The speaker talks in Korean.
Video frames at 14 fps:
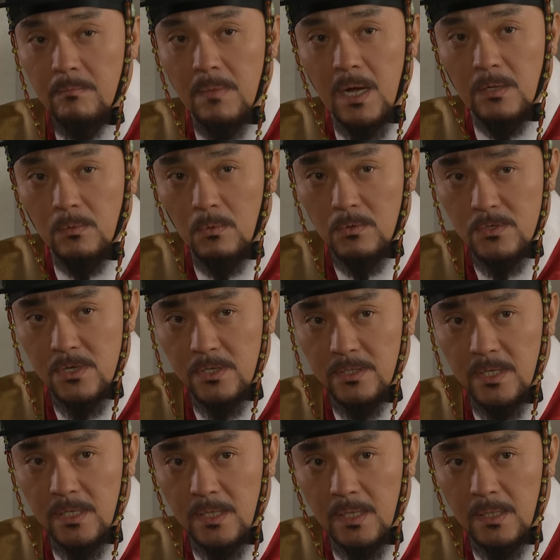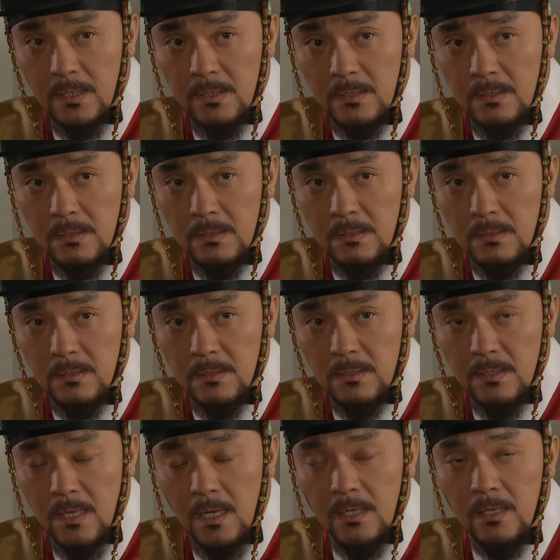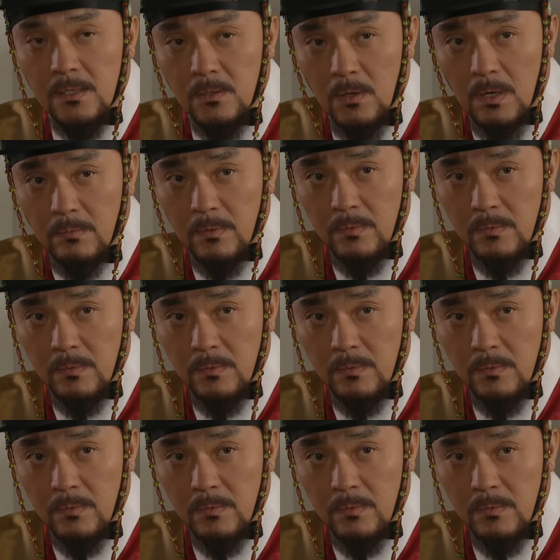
내 만 오천 양에 다리를